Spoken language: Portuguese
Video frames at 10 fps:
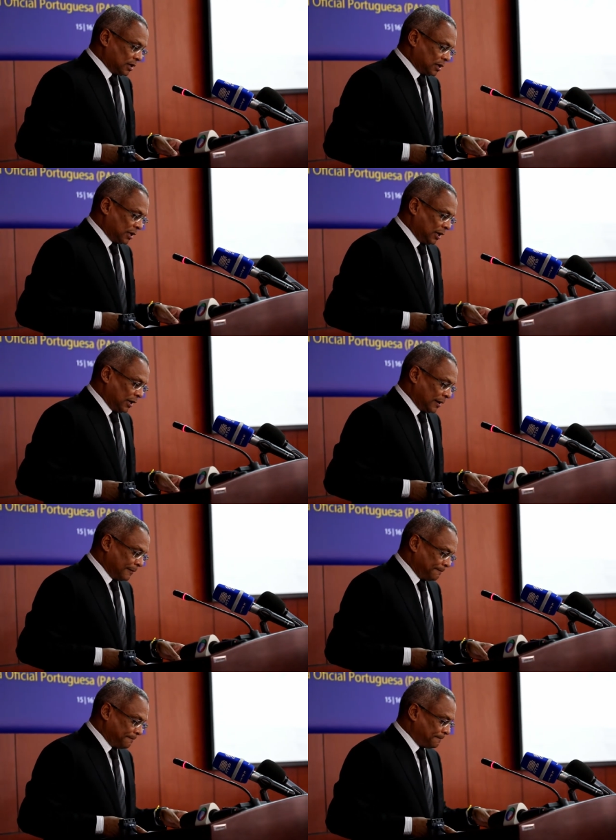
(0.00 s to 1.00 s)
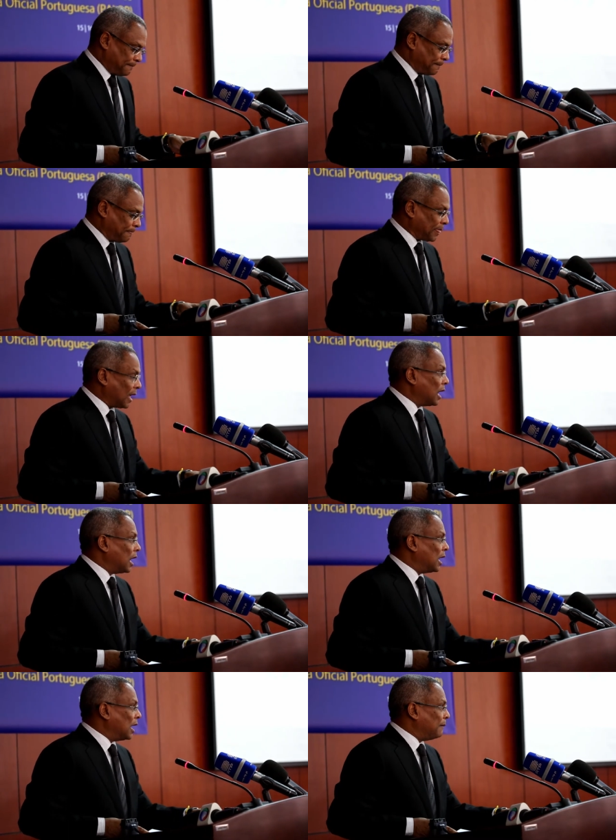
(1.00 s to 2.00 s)
queria
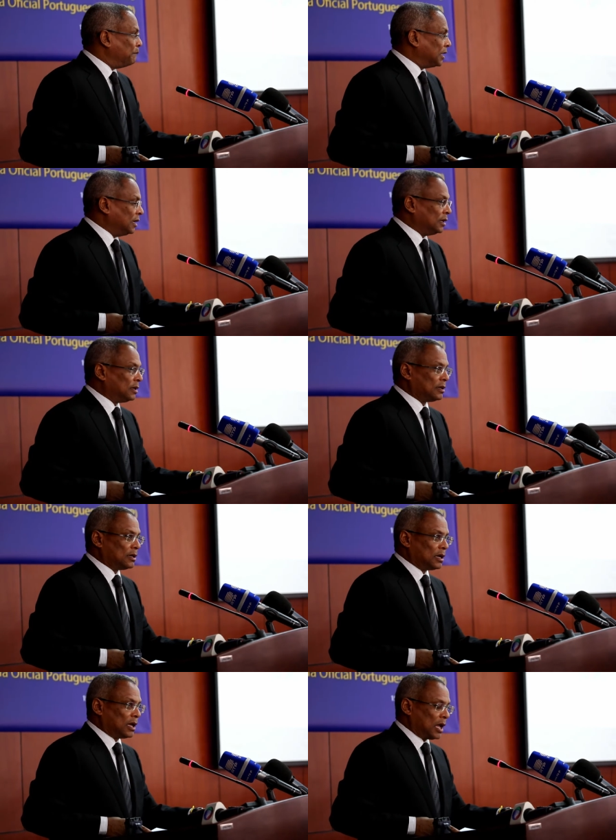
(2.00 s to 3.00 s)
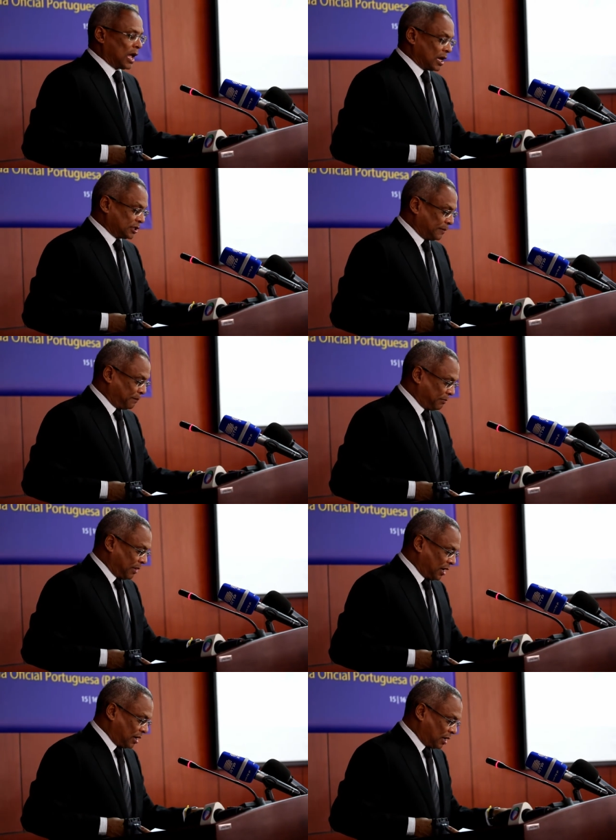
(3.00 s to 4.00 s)
abrir esta
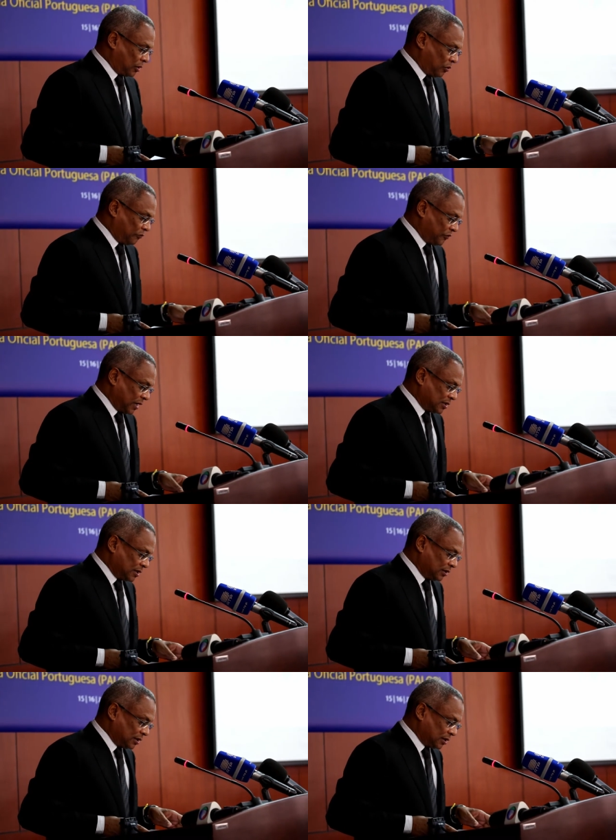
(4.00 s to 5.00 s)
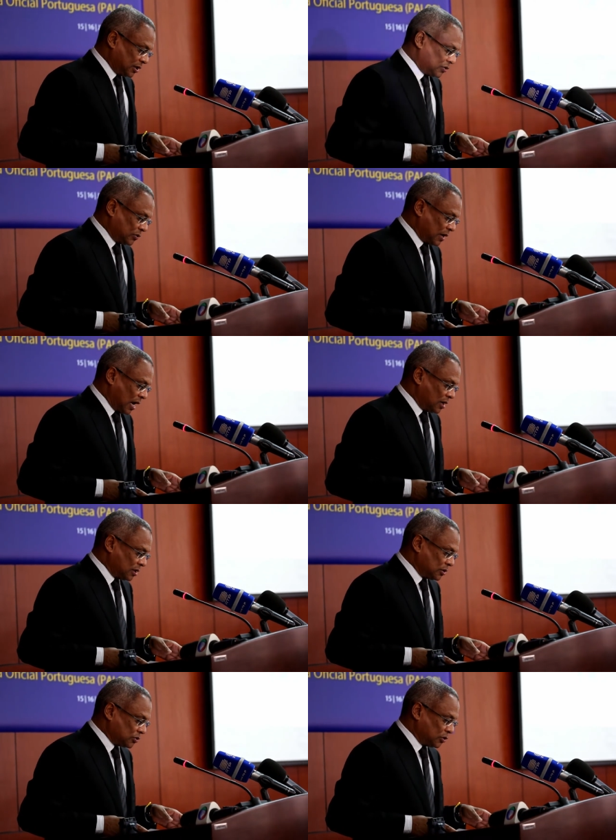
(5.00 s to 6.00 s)
primeira Conferência Internacional
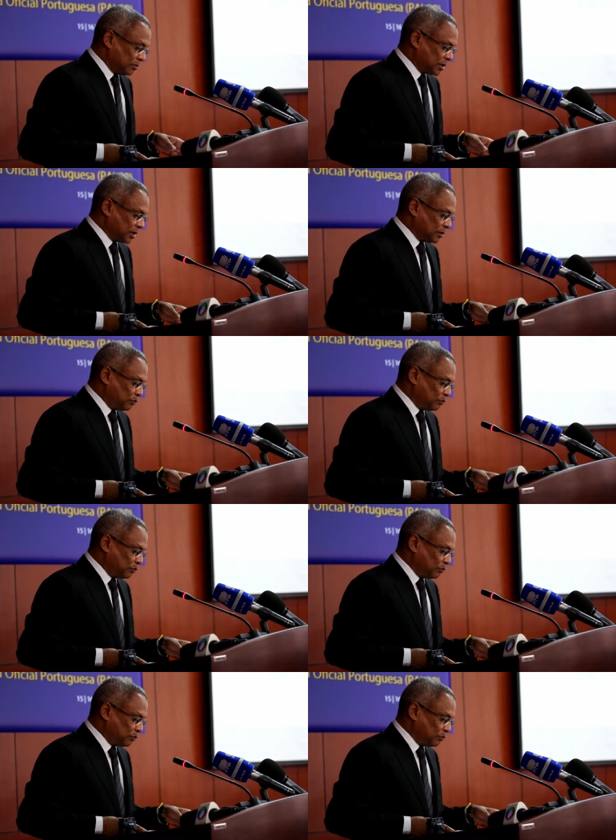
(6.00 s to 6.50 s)
sobre